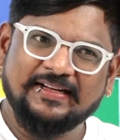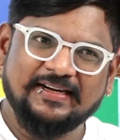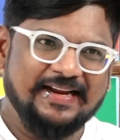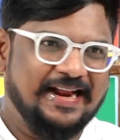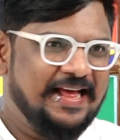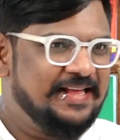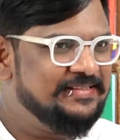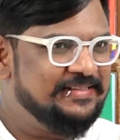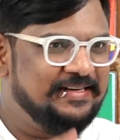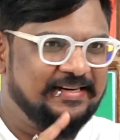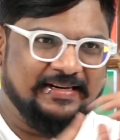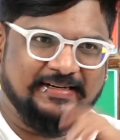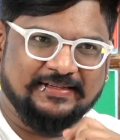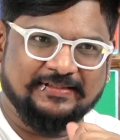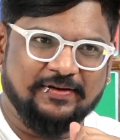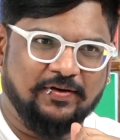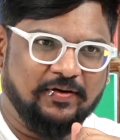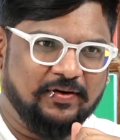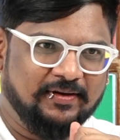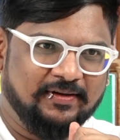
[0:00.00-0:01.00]
ఇది ట్రాన్స్జెండర్
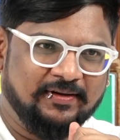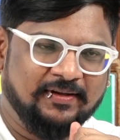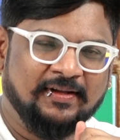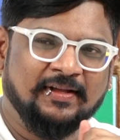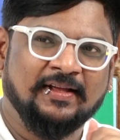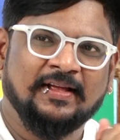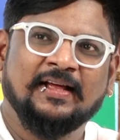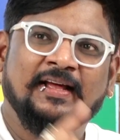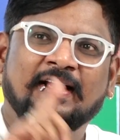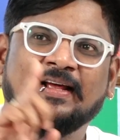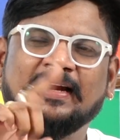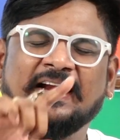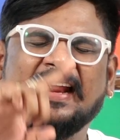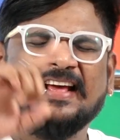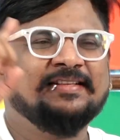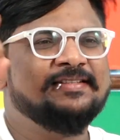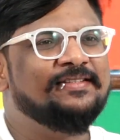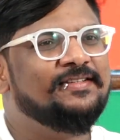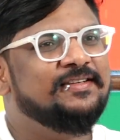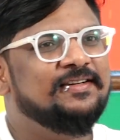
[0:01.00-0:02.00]
సాంగ్
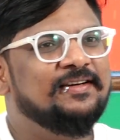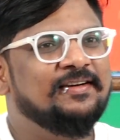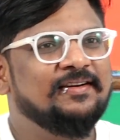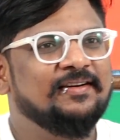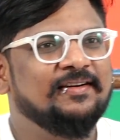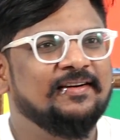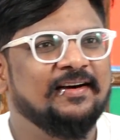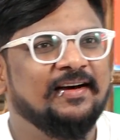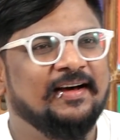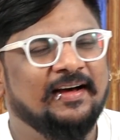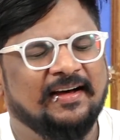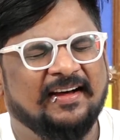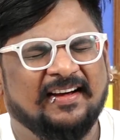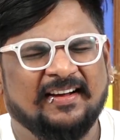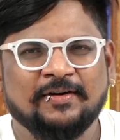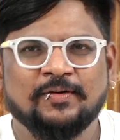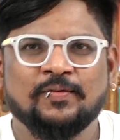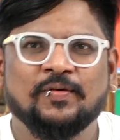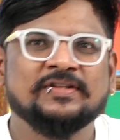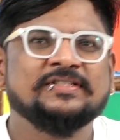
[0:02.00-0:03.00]
నెక్స్ట్ uh,
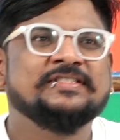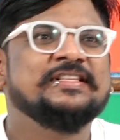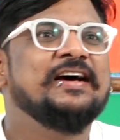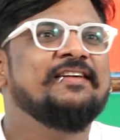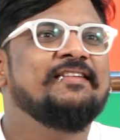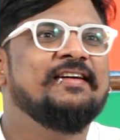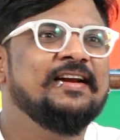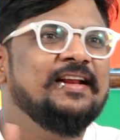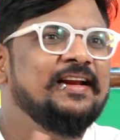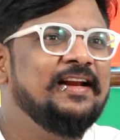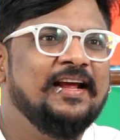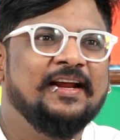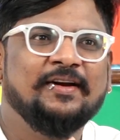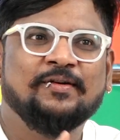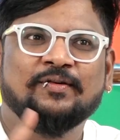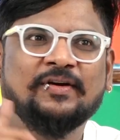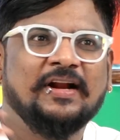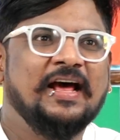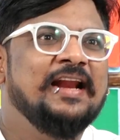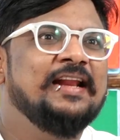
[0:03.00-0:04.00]
నువ్వు వస్తావని
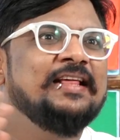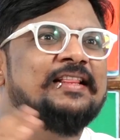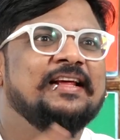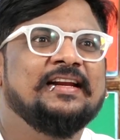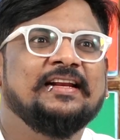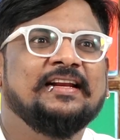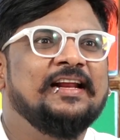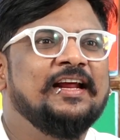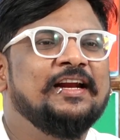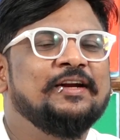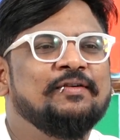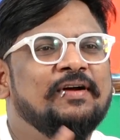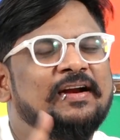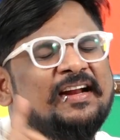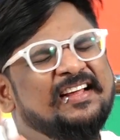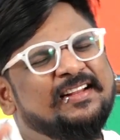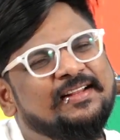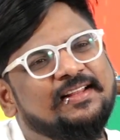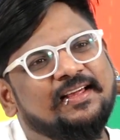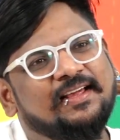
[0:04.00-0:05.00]
నేను రాలేదని నేను
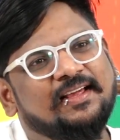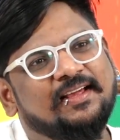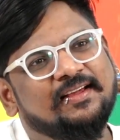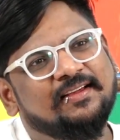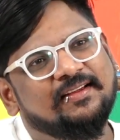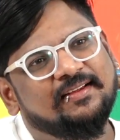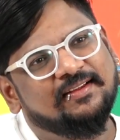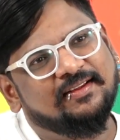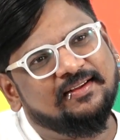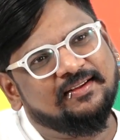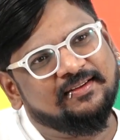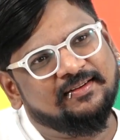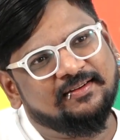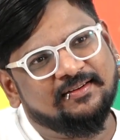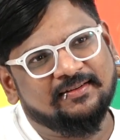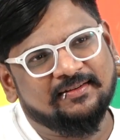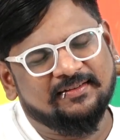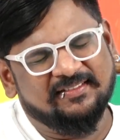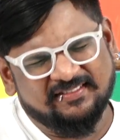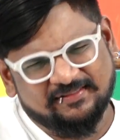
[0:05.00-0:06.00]
అనేది
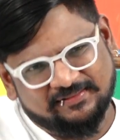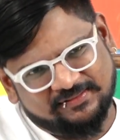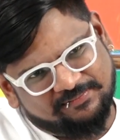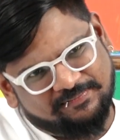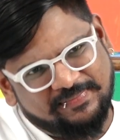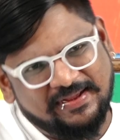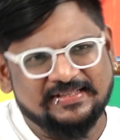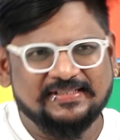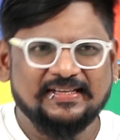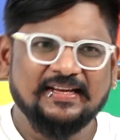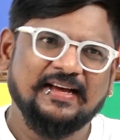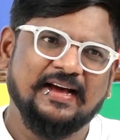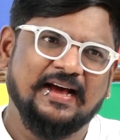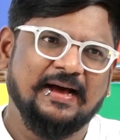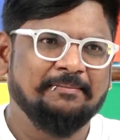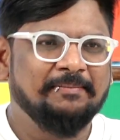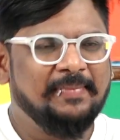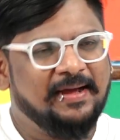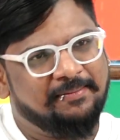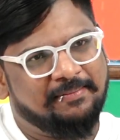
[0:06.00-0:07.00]
బేసిక్గా
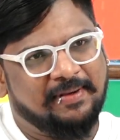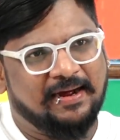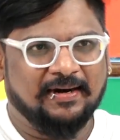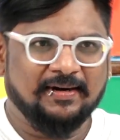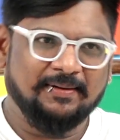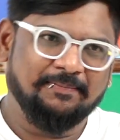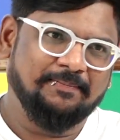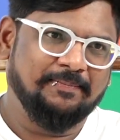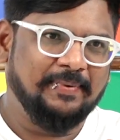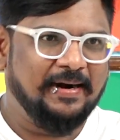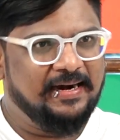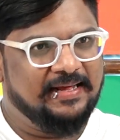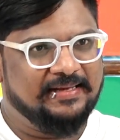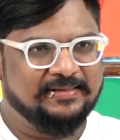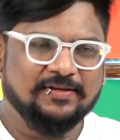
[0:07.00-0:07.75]
అమ్మాయి మా పాడే